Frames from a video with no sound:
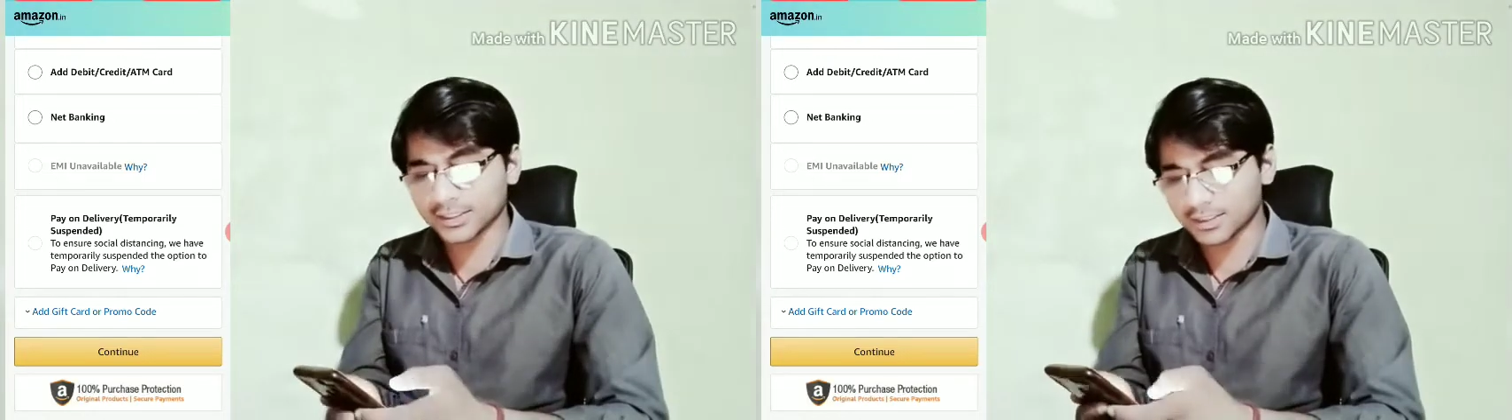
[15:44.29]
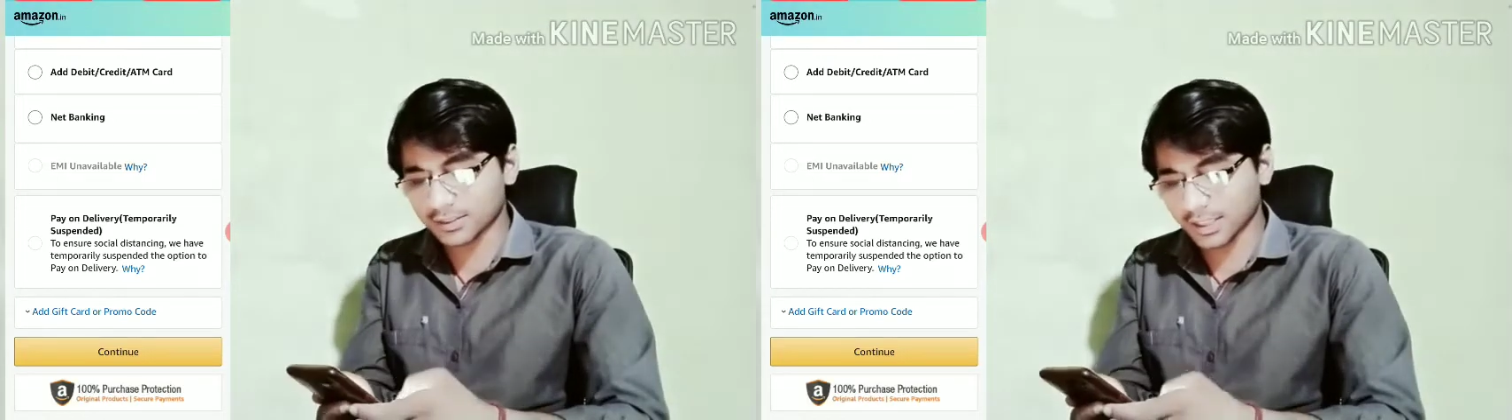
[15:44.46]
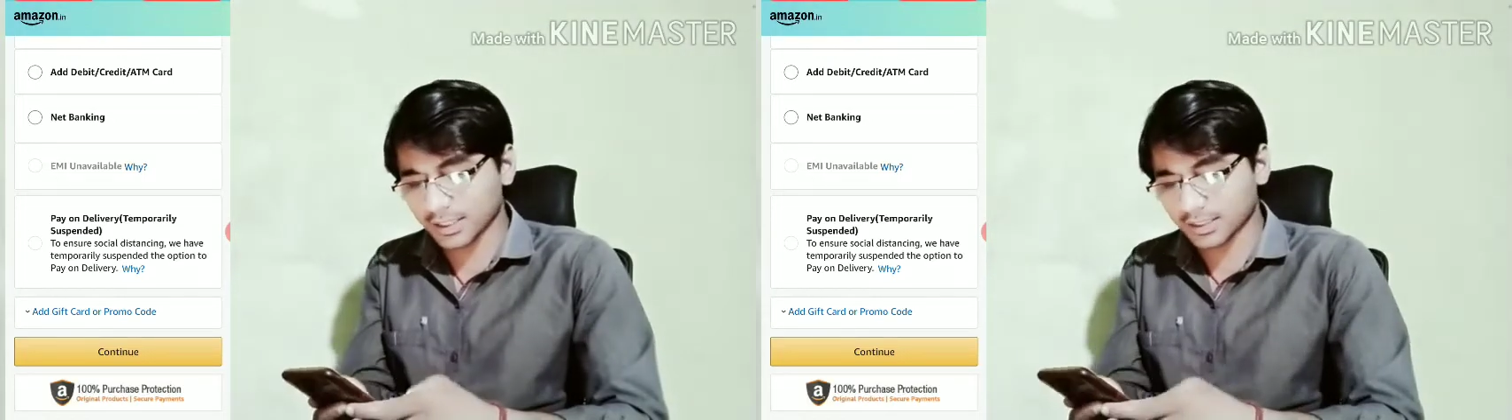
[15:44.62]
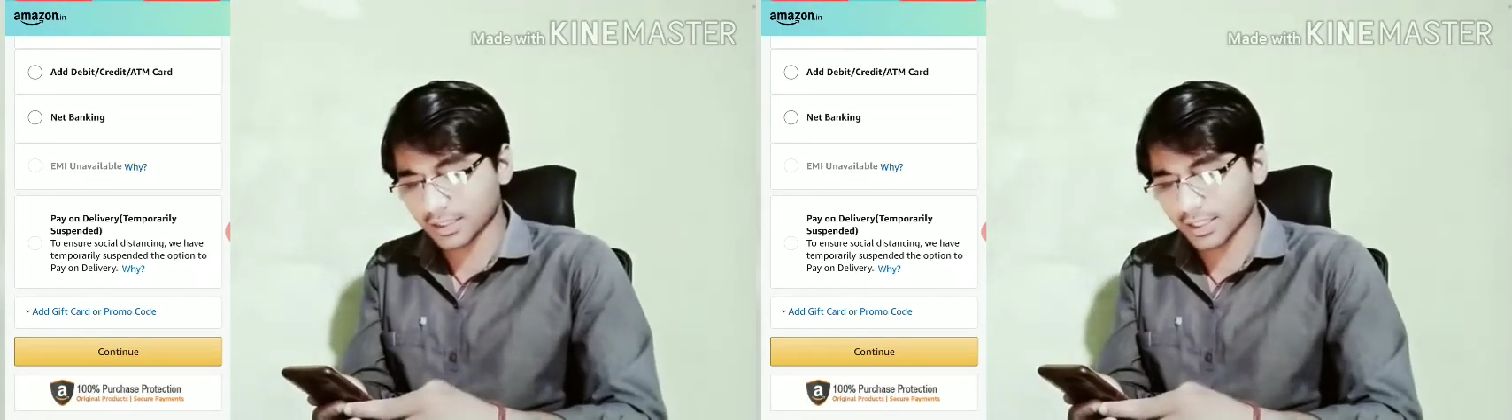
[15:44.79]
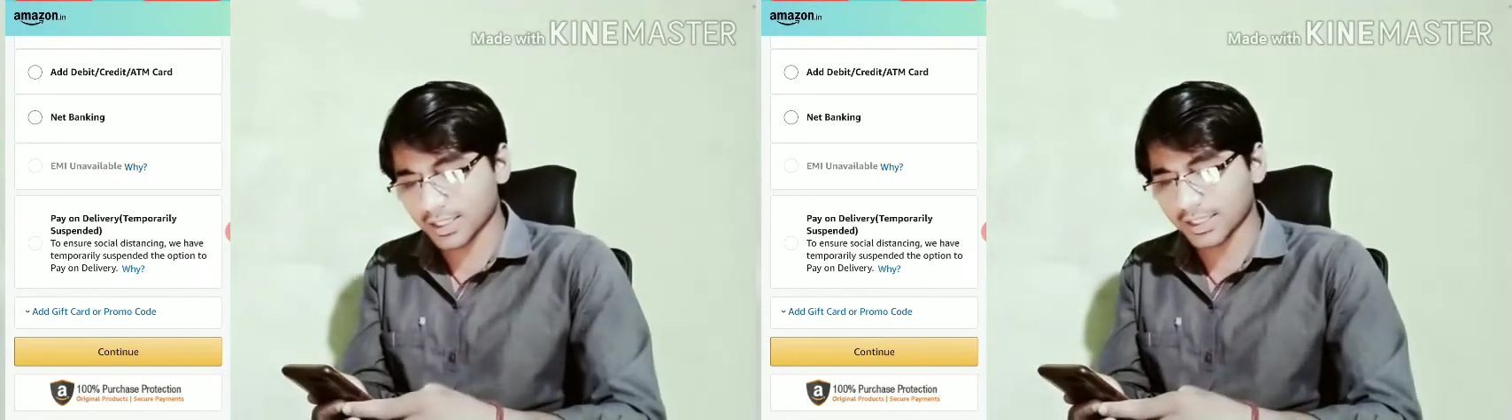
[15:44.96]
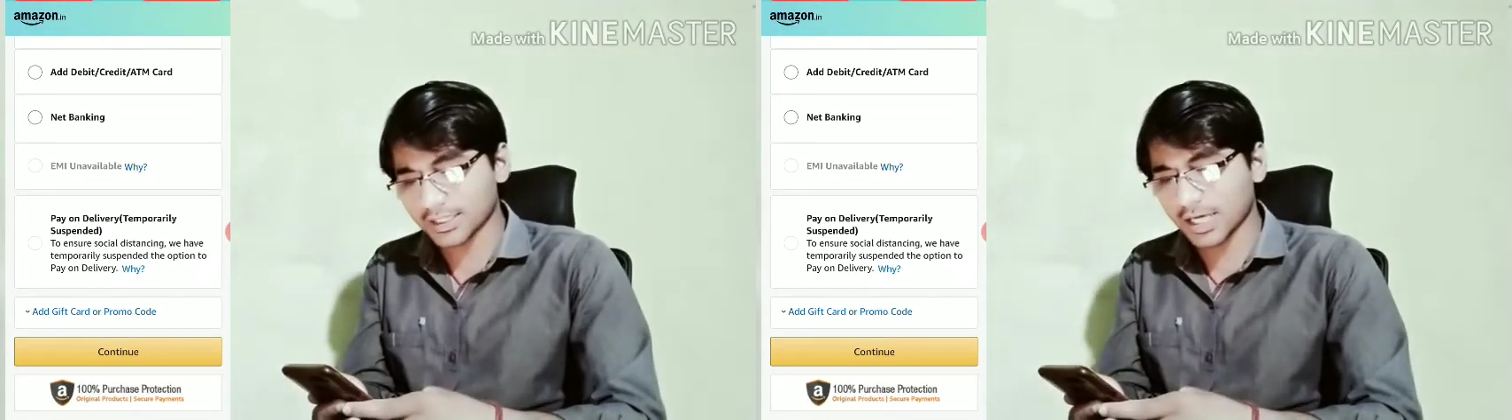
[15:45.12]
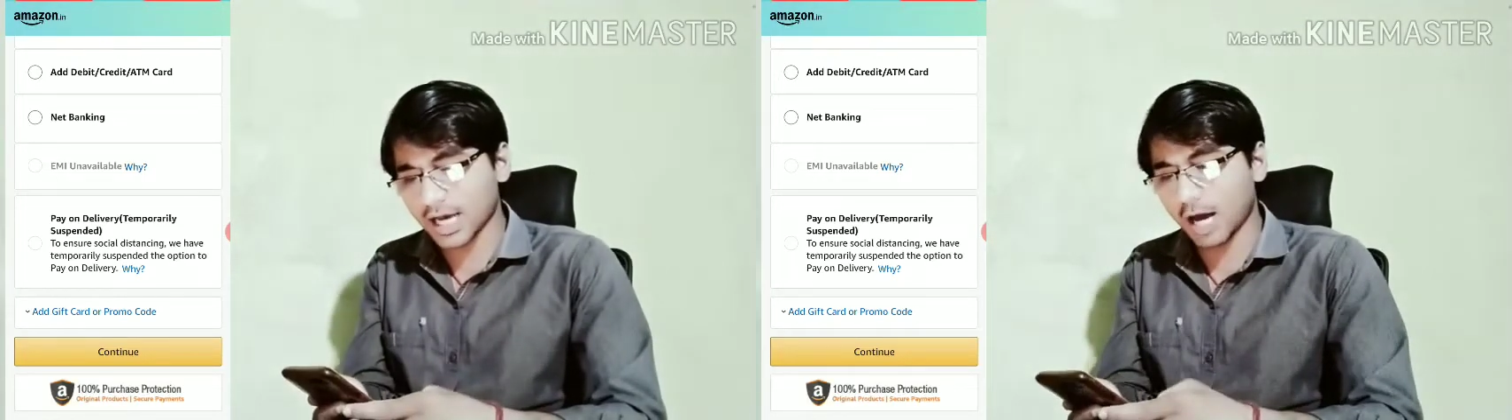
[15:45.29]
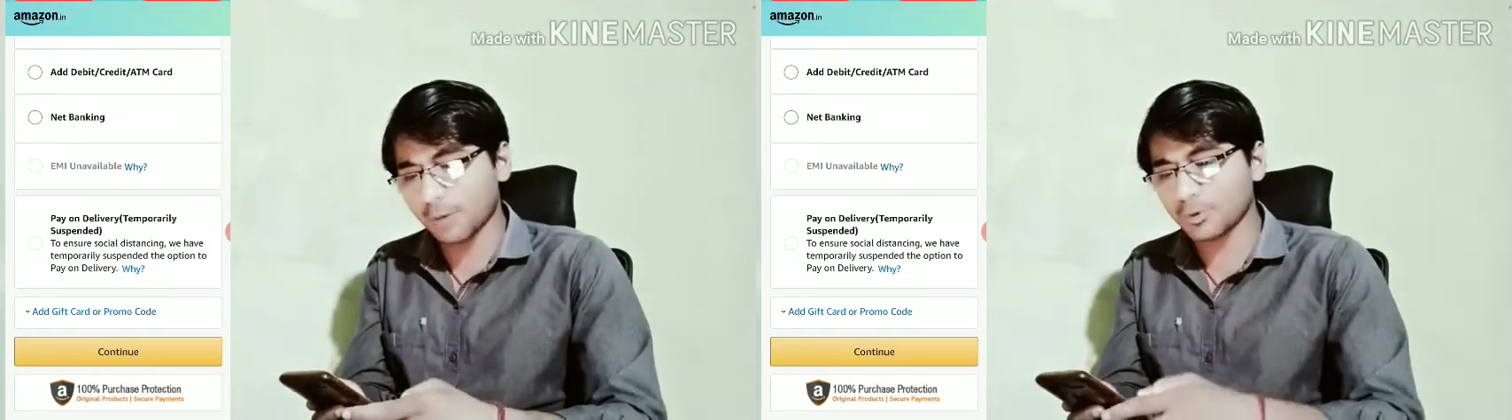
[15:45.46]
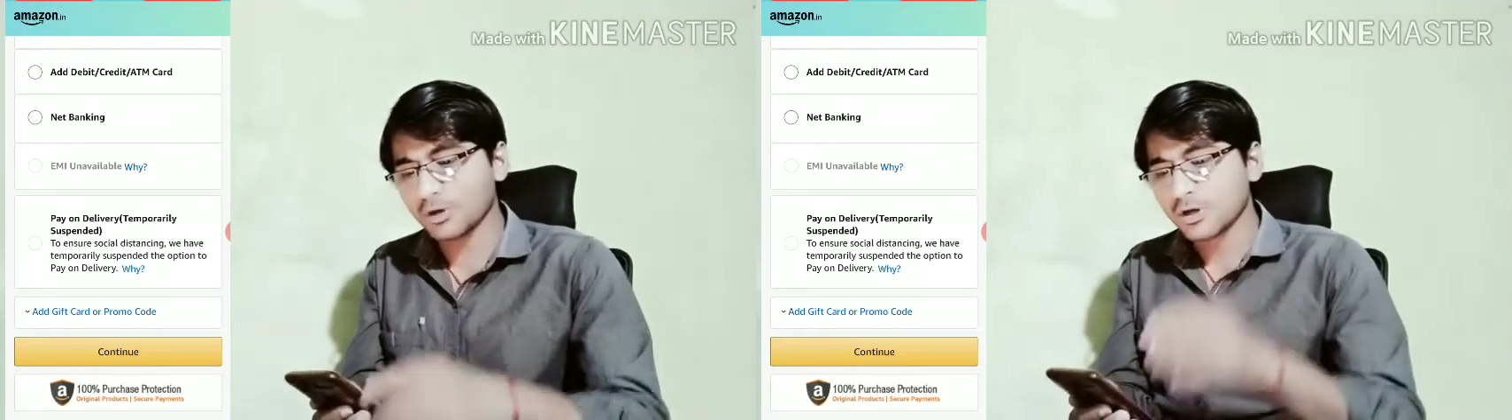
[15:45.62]
जिस तरीके से
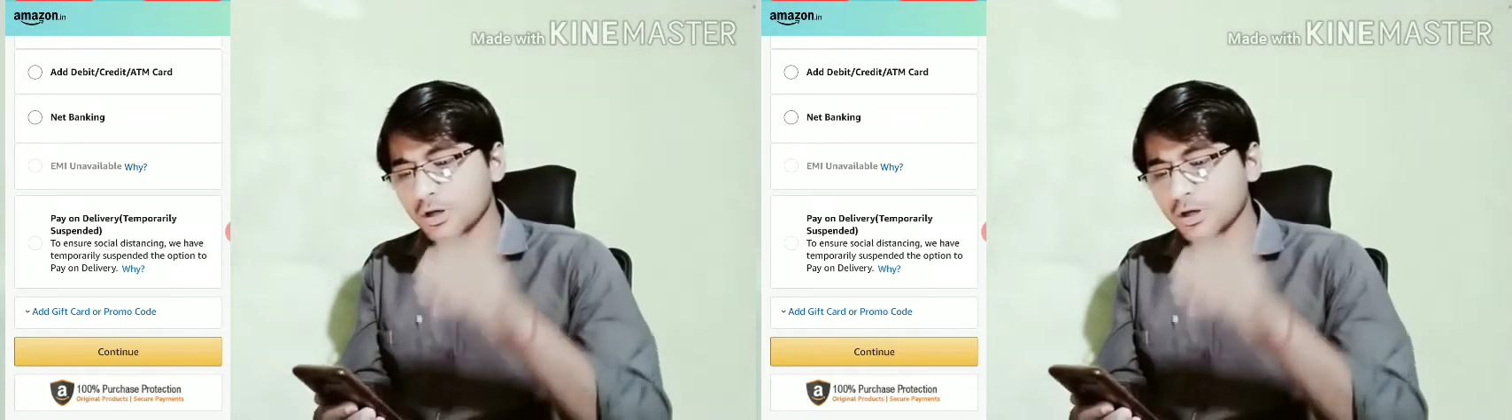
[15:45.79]
आप